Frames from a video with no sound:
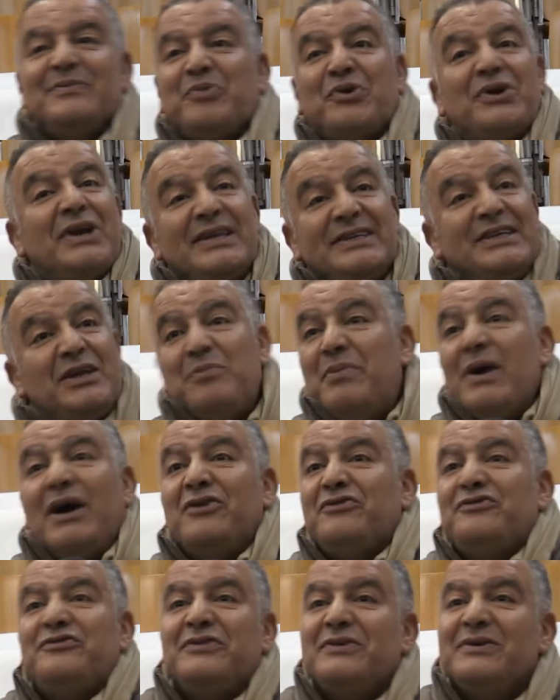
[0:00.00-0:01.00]
prenant des
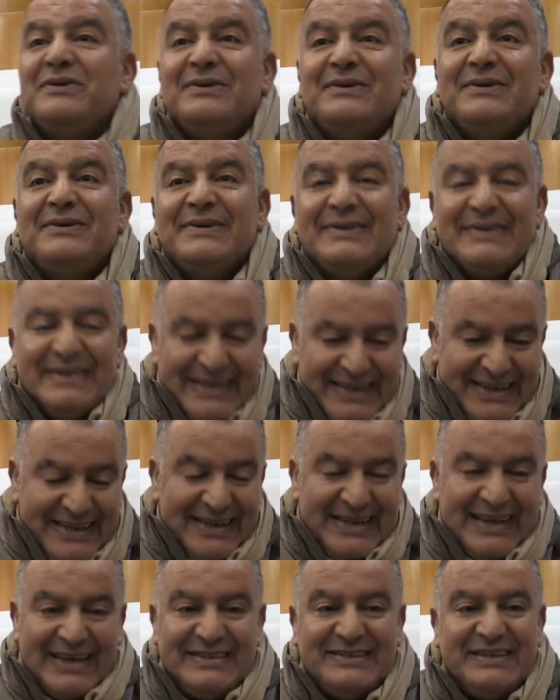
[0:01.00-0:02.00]
baffes,
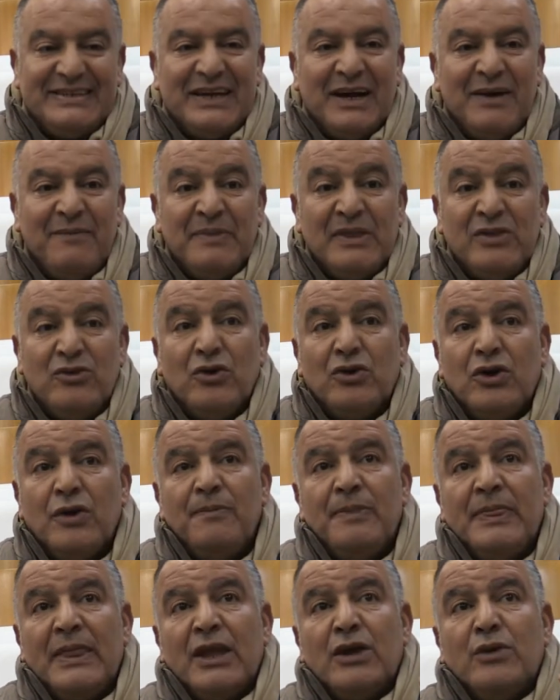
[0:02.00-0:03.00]
etc. Donc,
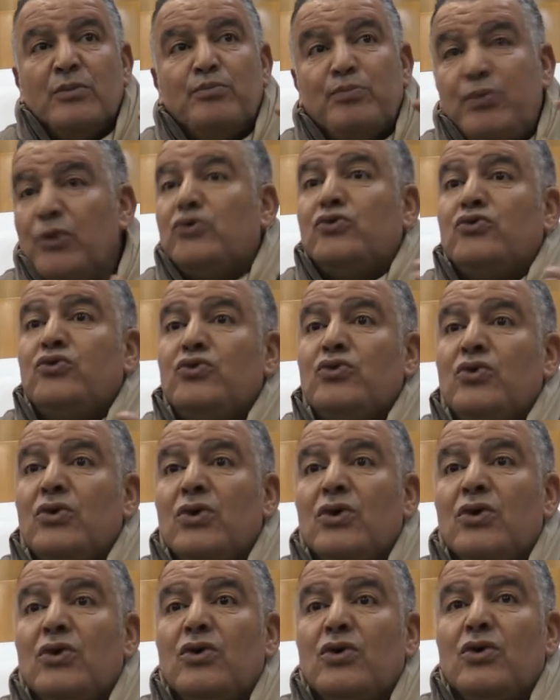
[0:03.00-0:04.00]

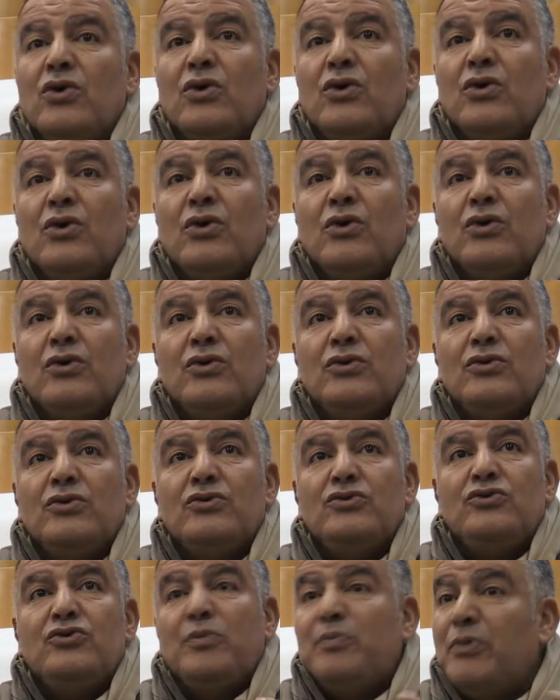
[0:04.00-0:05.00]
beaucoup
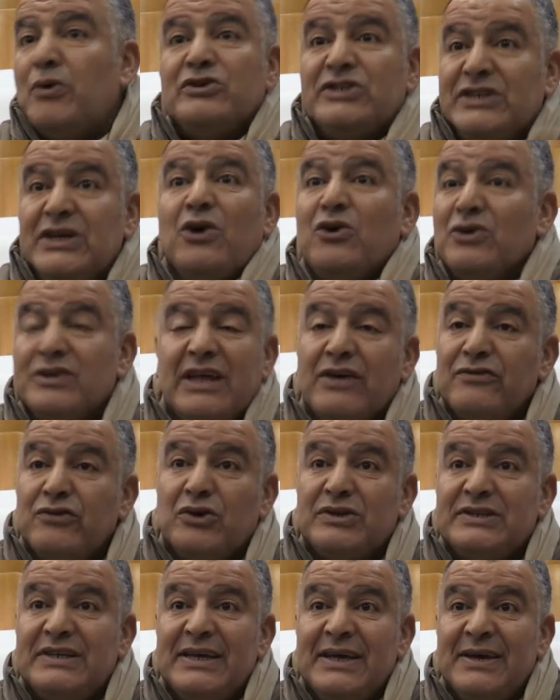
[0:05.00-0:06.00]
de projets ont
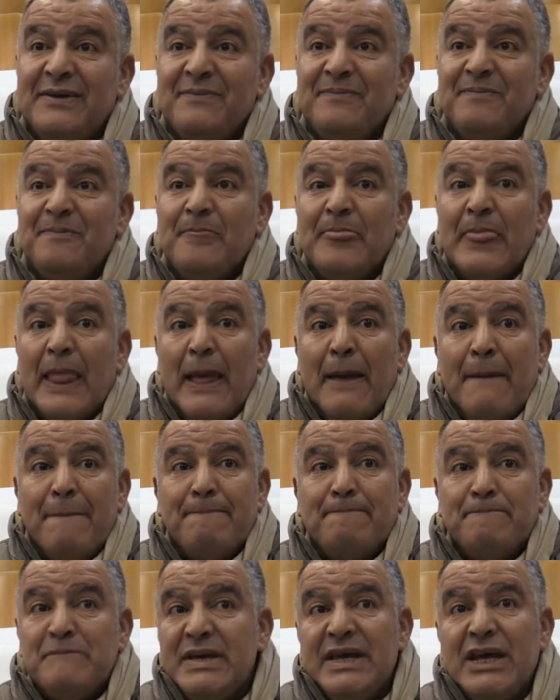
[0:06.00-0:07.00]
avorté,
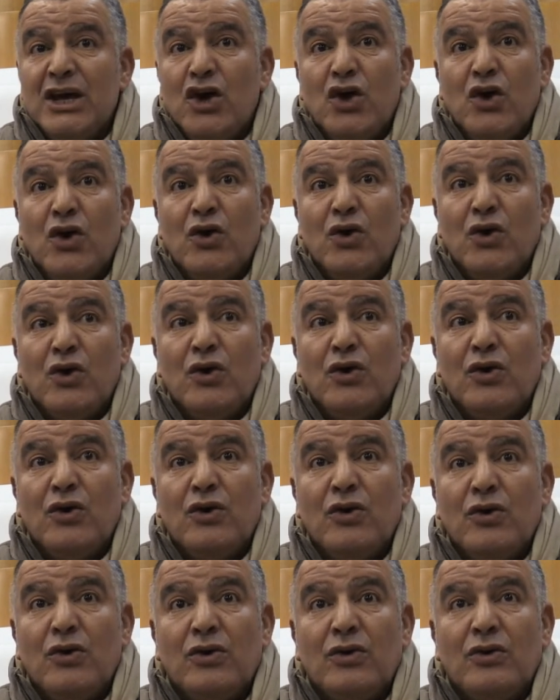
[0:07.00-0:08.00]
mais
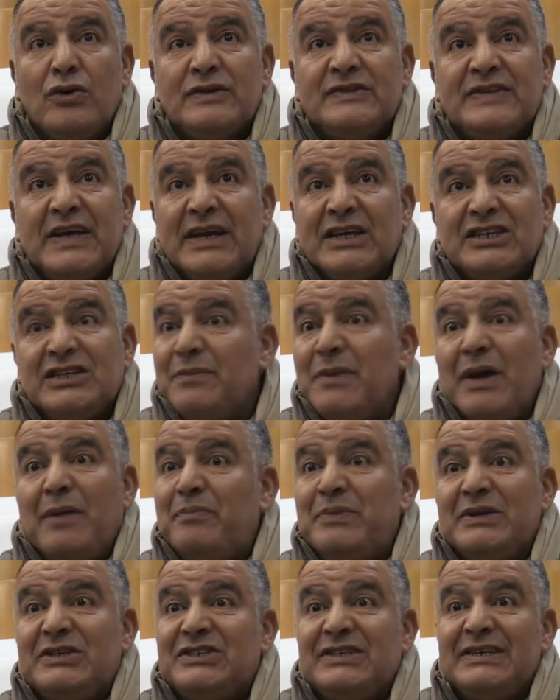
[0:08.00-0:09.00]
ça n'a jamais
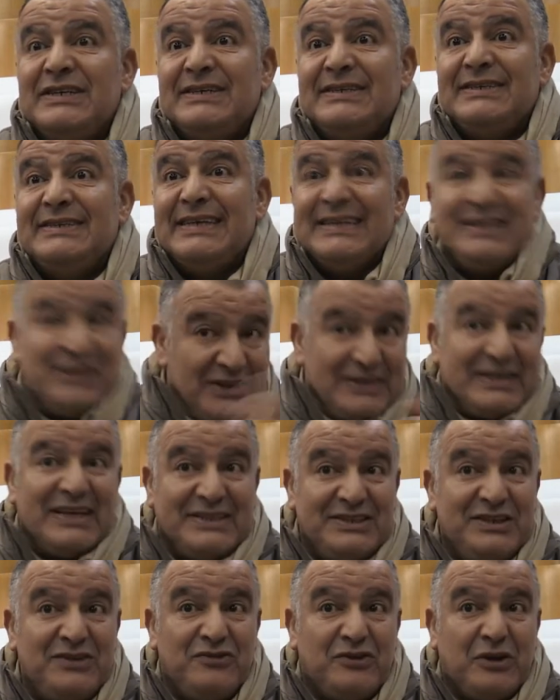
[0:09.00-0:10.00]
empêché des
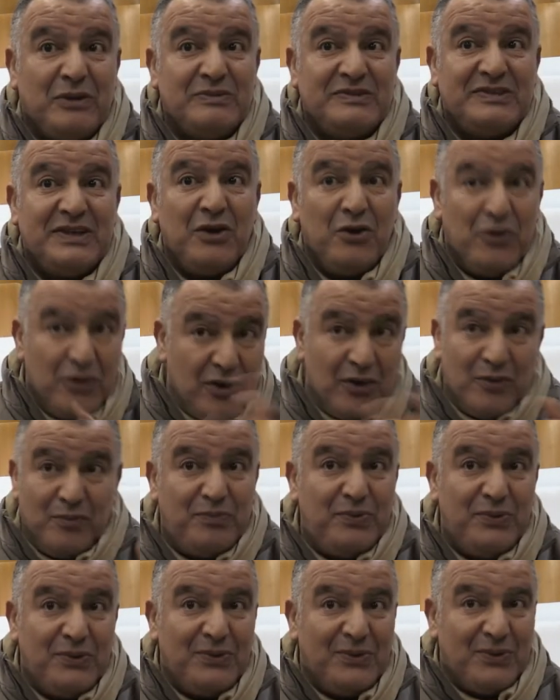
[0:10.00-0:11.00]
tentatives comme ça un
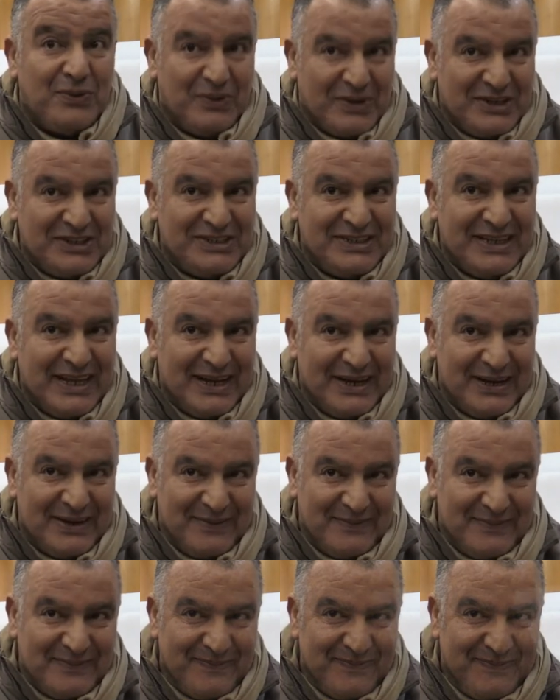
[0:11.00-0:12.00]
peu originales.
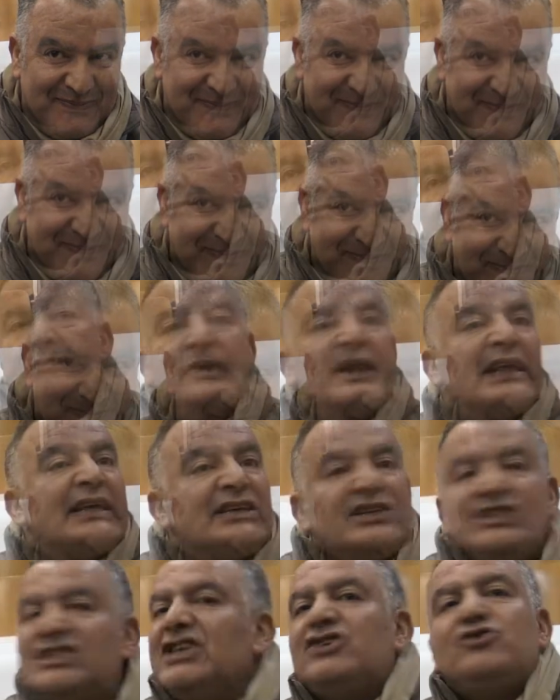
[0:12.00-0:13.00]

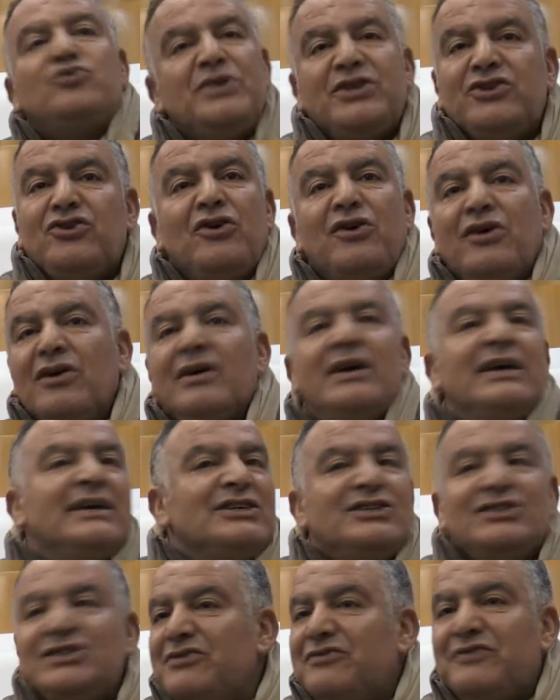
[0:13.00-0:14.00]
J'ai Twitter,
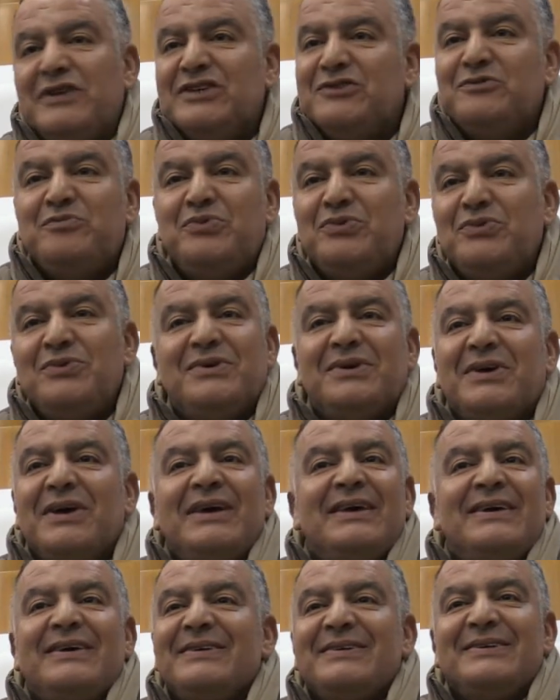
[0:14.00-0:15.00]
j'ai Facebook,
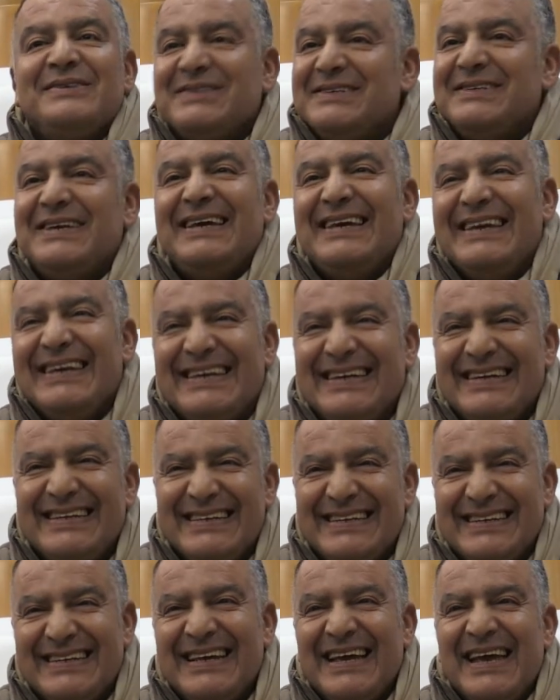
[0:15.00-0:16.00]
j'ai